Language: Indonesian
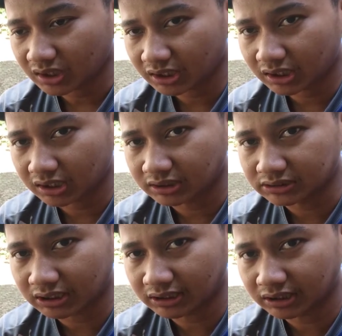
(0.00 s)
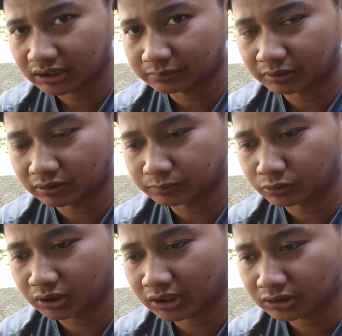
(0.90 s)
nah di saya dibawa
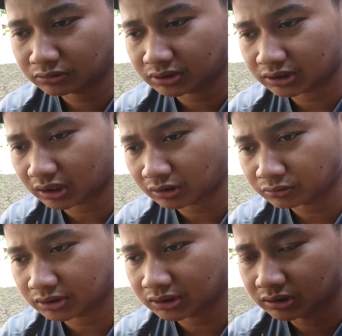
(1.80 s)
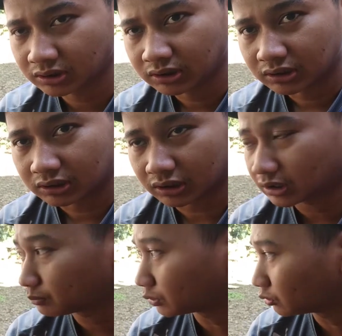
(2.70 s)
pulang itu ditaruh di
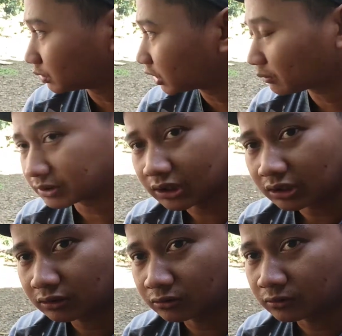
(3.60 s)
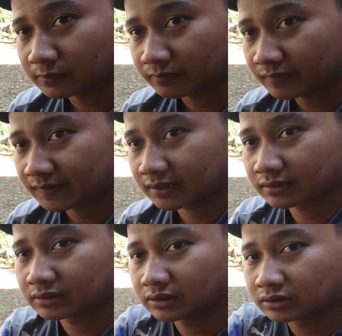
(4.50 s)
dekat burung besar-besar itu
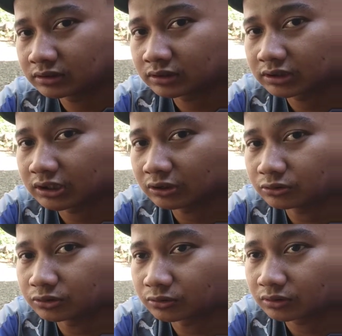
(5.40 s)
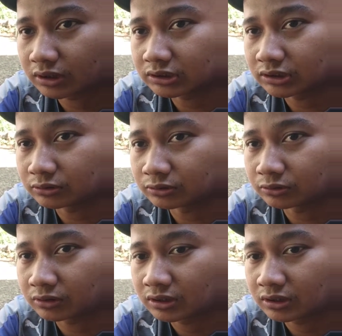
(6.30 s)
saya tunjuk kasih tunjuk